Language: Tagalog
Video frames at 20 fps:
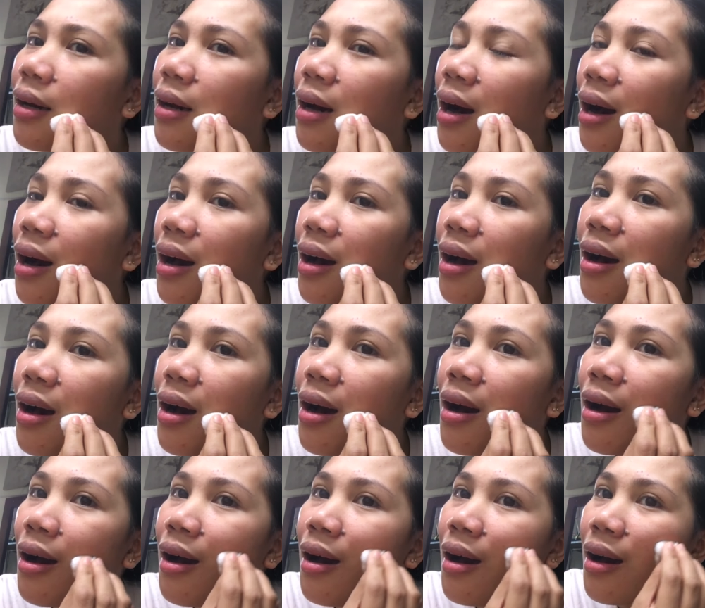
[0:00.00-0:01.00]
Ah,
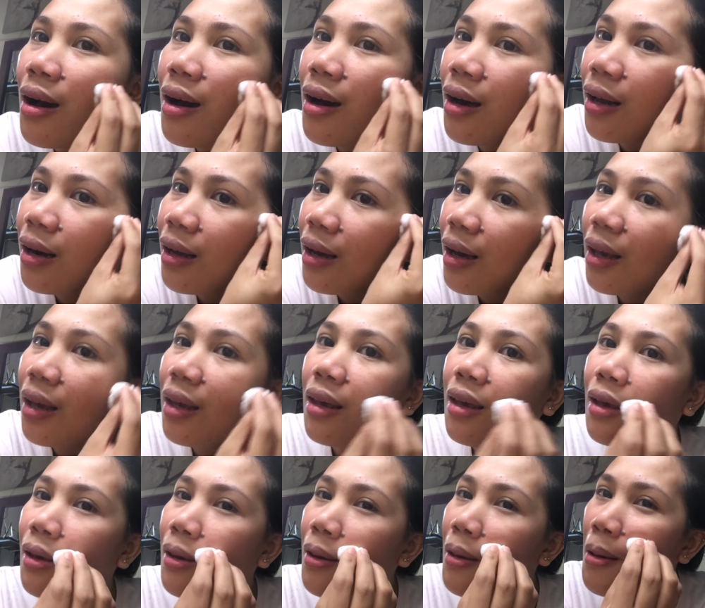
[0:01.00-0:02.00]
aray,
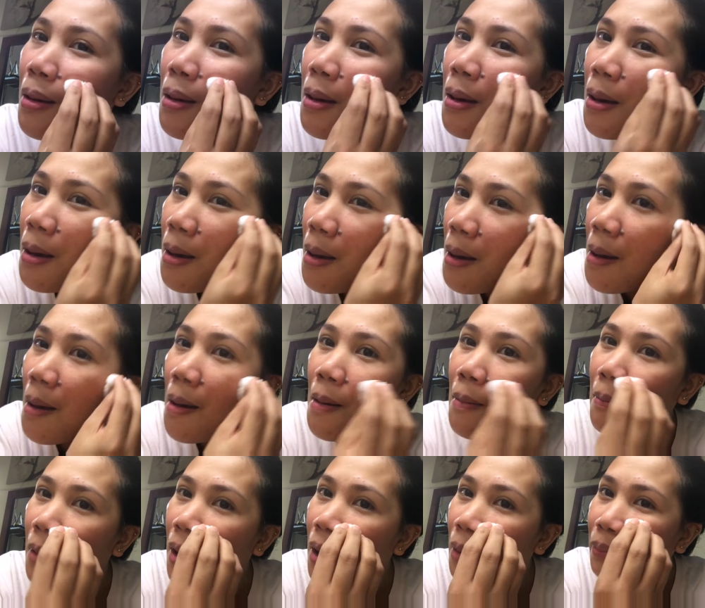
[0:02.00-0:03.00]

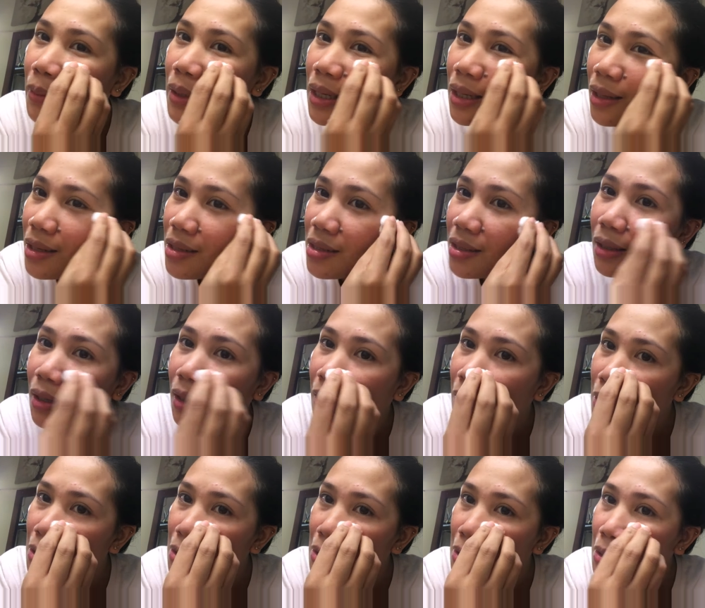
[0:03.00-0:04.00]
mahapdi na siya,
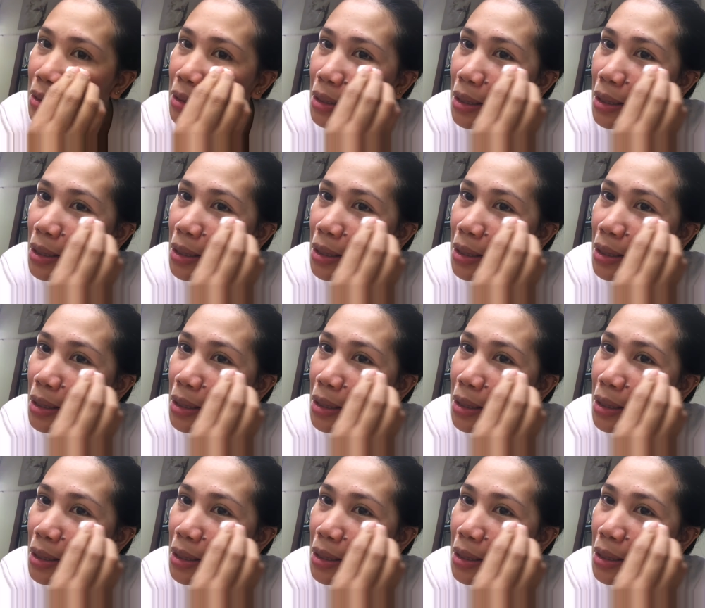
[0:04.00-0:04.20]
guys.